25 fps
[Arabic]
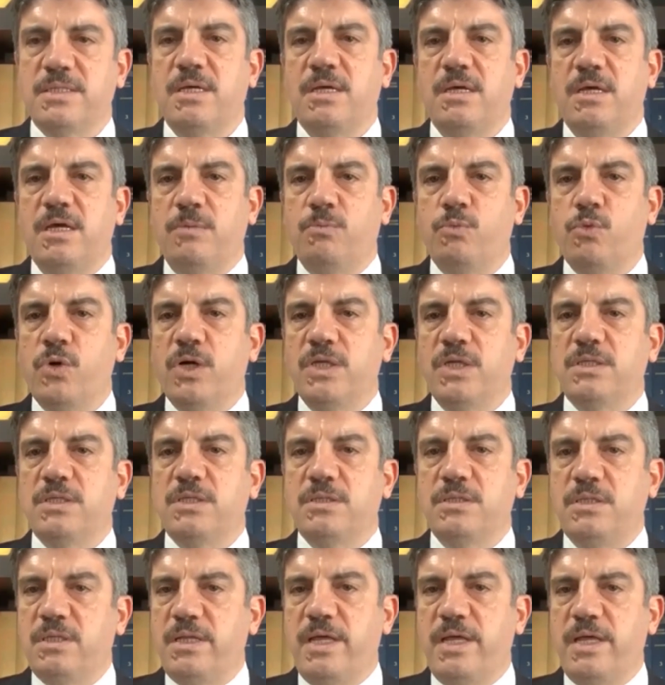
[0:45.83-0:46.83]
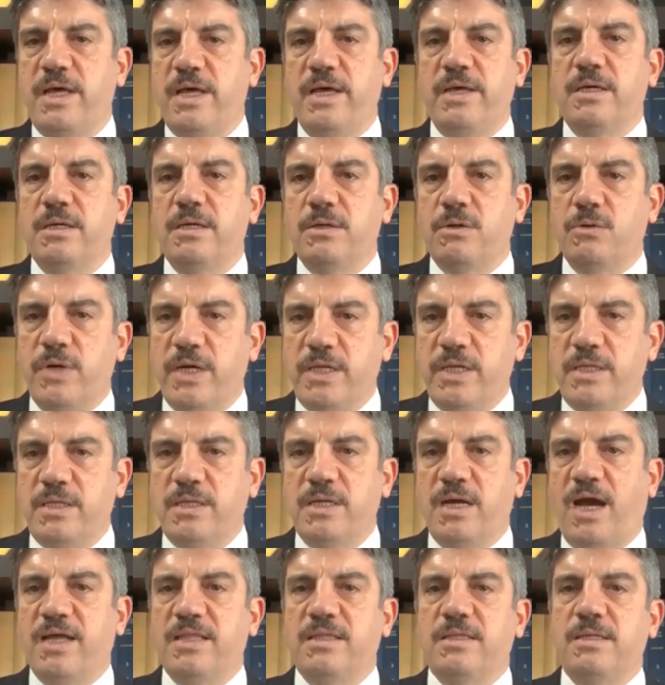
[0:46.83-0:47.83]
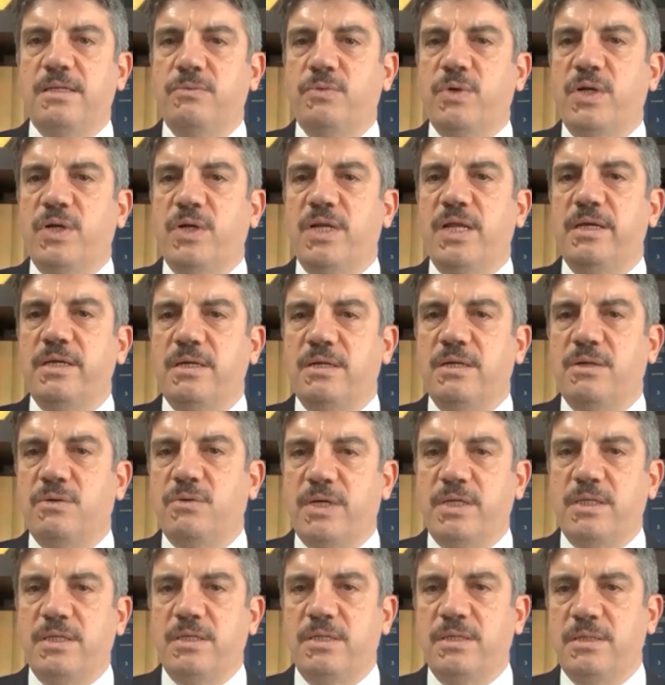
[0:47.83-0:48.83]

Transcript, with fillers: المواطنين لا يروا اي عدل ولا يروا اي